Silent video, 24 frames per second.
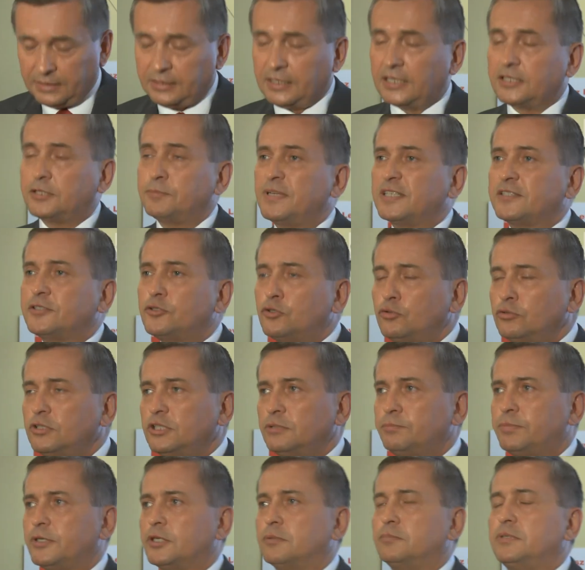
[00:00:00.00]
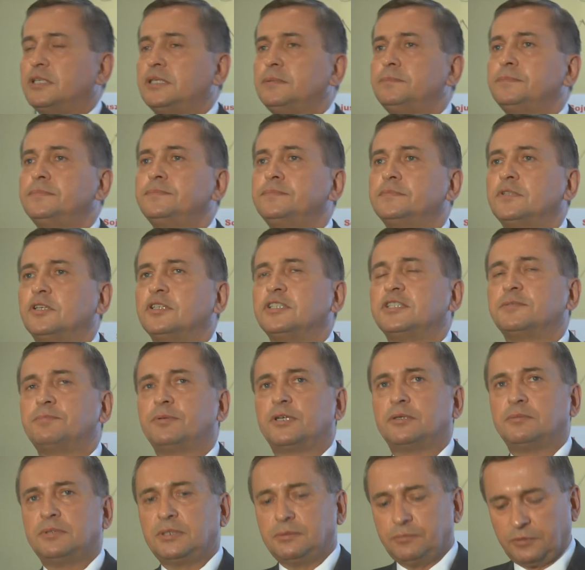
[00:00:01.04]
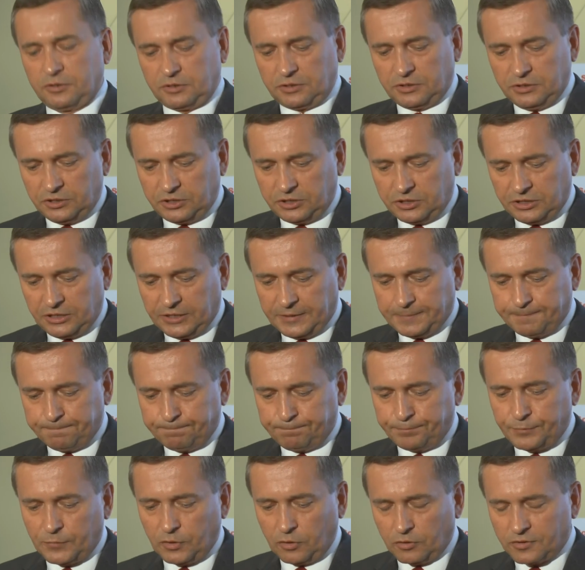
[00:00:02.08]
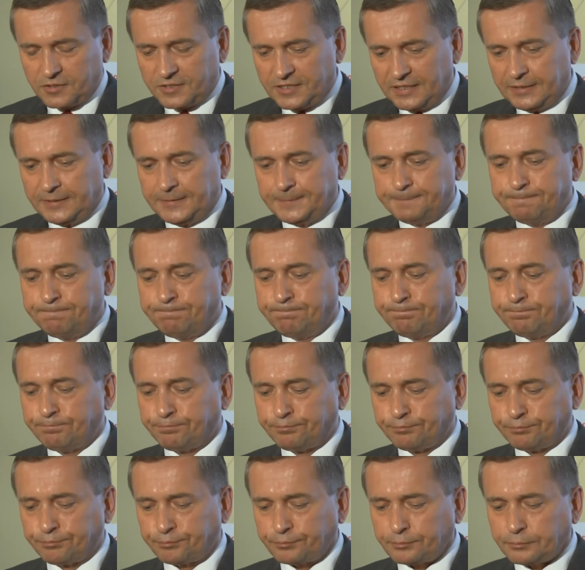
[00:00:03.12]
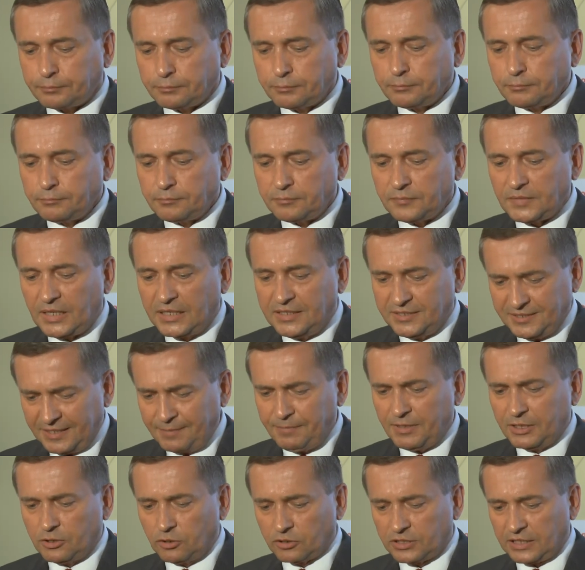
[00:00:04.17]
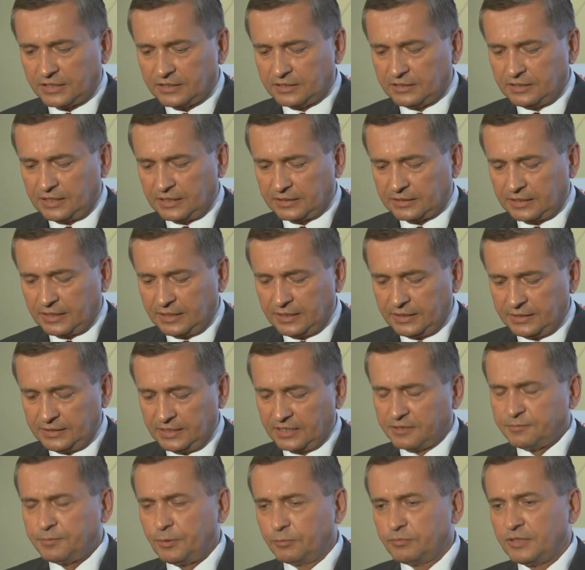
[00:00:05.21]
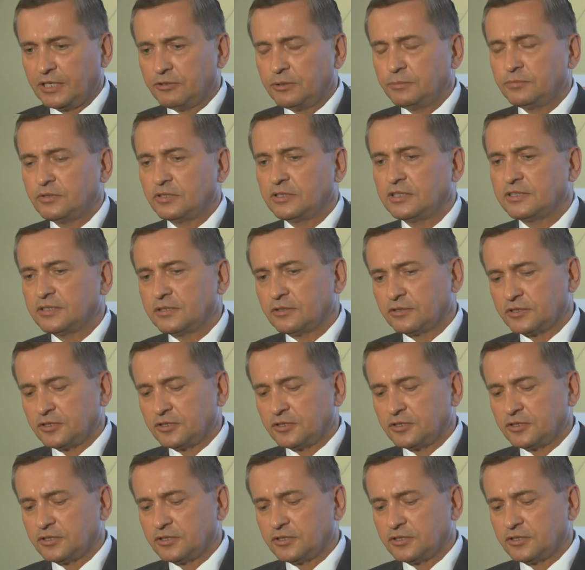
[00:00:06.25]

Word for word: Natomiast drugi problem to jest problem oczywiście oceny samego kandydata. Jak wspomniałem, to jest